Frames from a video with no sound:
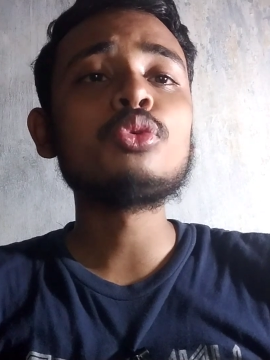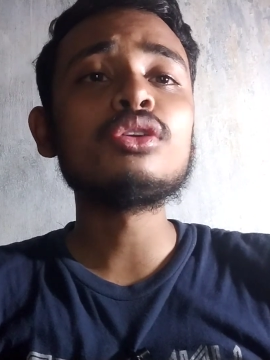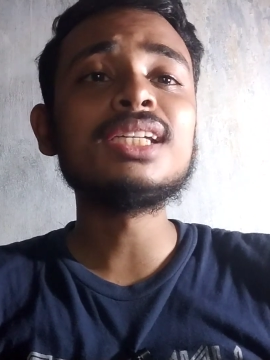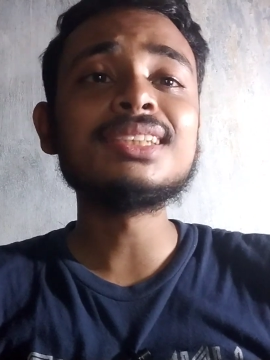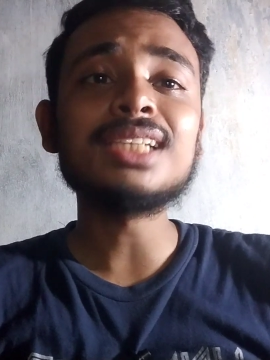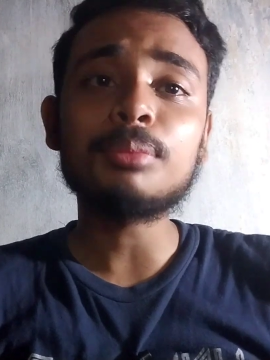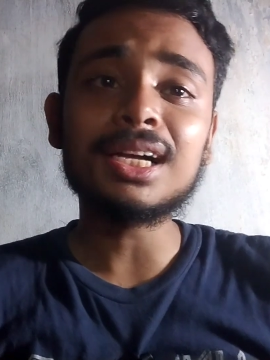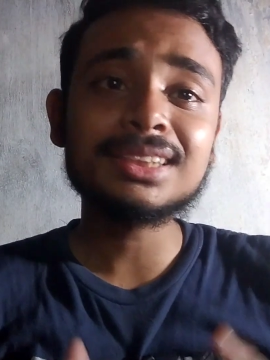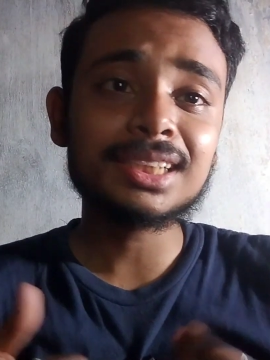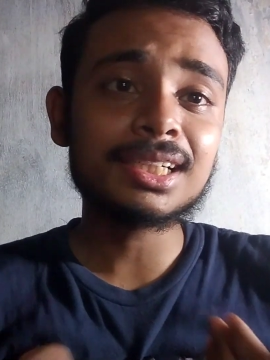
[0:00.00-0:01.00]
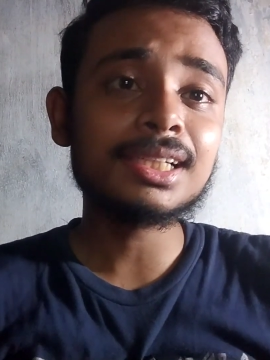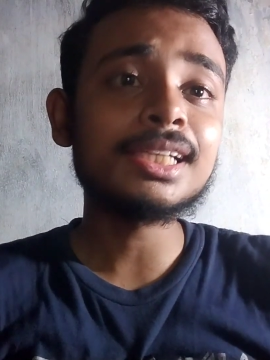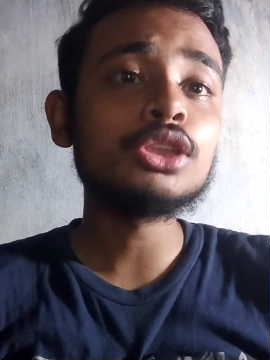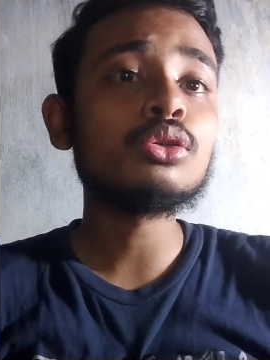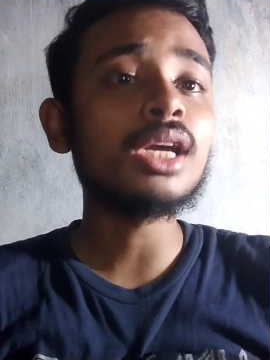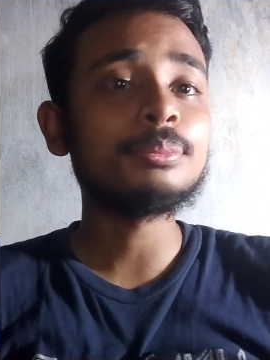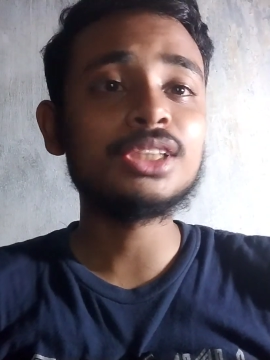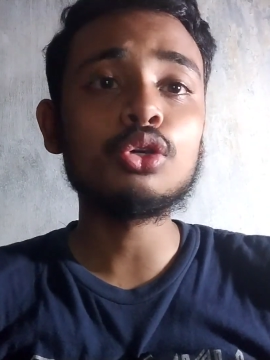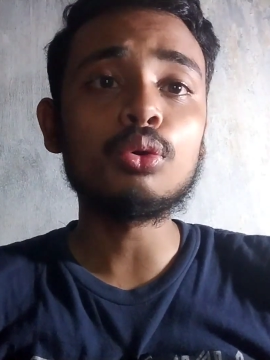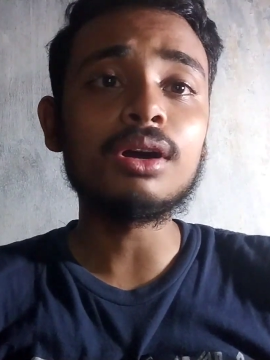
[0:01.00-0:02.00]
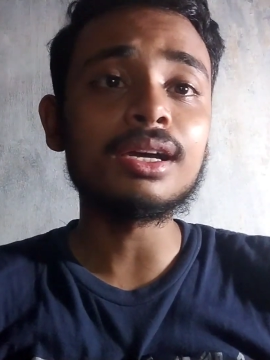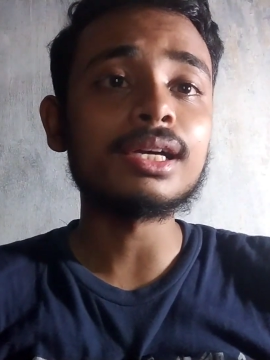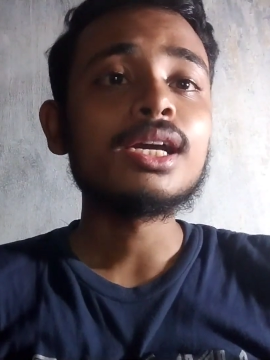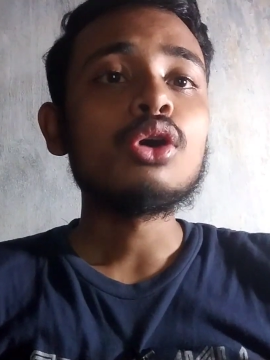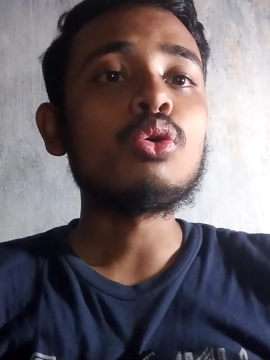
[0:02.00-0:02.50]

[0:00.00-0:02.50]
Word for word: बहुत दिन से बात चल रहा था कि जो एफसी गोवा है